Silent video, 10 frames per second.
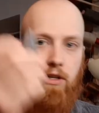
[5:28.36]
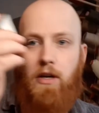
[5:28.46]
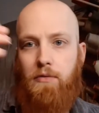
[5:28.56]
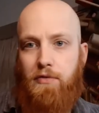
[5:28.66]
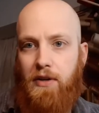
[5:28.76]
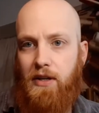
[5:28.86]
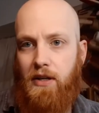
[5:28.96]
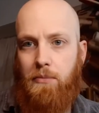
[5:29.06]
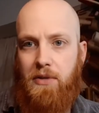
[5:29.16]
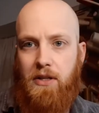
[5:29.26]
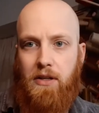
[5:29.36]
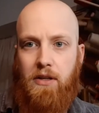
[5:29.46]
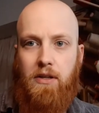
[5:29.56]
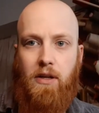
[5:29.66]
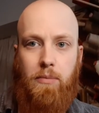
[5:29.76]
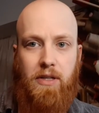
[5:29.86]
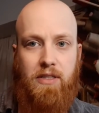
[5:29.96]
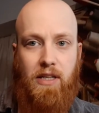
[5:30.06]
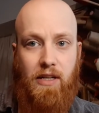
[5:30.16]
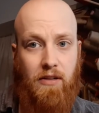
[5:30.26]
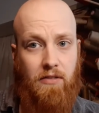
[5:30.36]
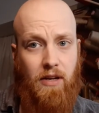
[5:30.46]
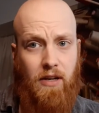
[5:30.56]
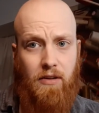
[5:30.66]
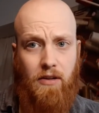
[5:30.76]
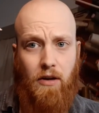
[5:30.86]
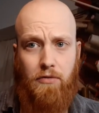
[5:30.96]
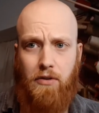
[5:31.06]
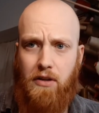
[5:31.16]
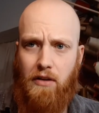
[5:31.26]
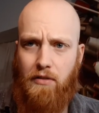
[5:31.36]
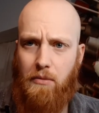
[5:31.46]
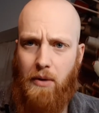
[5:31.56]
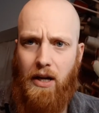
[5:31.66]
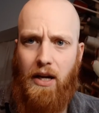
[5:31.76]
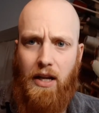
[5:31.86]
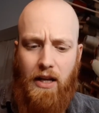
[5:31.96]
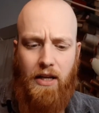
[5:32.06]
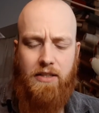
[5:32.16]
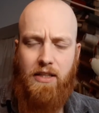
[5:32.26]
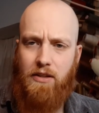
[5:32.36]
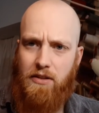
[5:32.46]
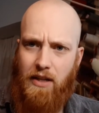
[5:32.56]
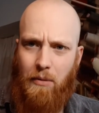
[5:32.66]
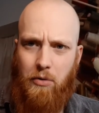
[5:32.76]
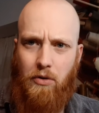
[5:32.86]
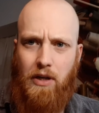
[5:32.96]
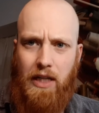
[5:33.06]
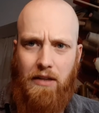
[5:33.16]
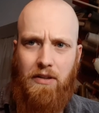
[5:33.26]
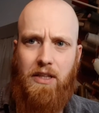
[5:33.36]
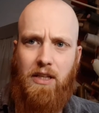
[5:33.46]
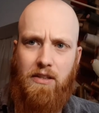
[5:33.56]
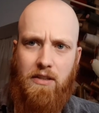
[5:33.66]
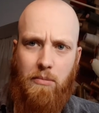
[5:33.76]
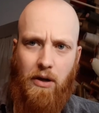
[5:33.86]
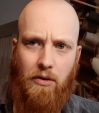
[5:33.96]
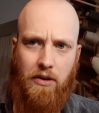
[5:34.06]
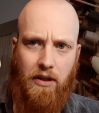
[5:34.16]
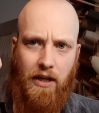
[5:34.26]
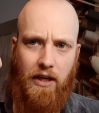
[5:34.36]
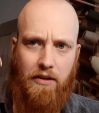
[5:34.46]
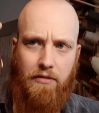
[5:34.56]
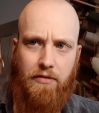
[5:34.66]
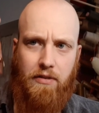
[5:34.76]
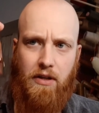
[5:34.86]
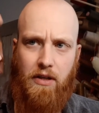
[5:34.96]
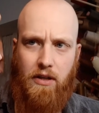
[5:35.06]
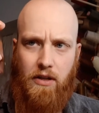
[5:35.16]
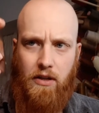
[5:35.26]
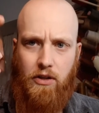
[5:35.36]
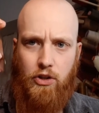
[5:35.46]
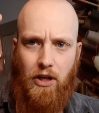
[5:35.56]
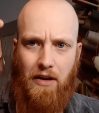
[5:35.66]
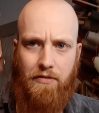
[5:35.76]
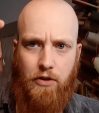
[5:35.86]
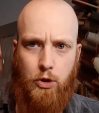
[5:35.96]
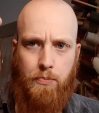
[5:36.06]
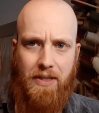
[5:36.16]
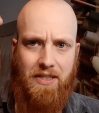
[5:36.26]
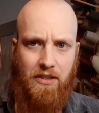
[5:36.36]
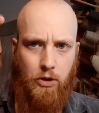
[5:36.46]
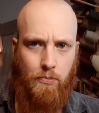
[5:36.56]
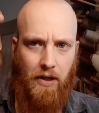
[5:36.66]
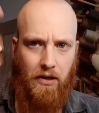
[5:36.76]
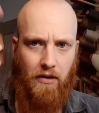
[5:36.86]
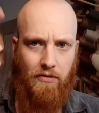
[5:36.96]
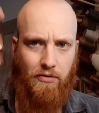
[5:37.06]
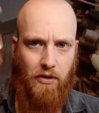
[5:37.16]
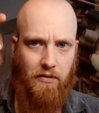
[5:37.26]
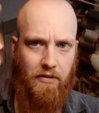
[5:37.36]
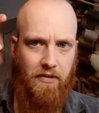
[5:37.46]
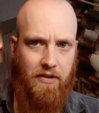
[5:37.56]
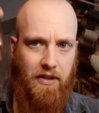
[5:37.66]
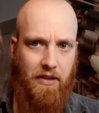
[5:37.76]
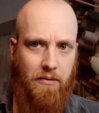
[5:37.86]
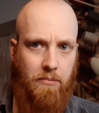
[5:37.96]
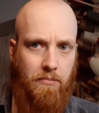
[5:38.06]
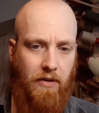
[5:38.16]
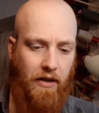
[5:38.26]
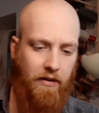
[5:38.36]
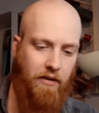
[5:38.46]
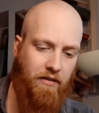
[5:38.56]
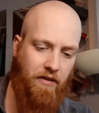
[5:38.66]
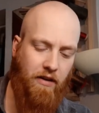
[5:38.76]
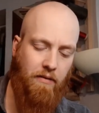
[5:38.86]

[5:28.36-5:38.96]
empfehlen, nehmt hier eine Trapezklinge zur Hand, kauft euch die einfach mal. Es gehen auch diese Abbruchklingen. Wichtig ist, ihr braucht eine relativ scharfe Spitze später für gewisse Dinge während der Sache.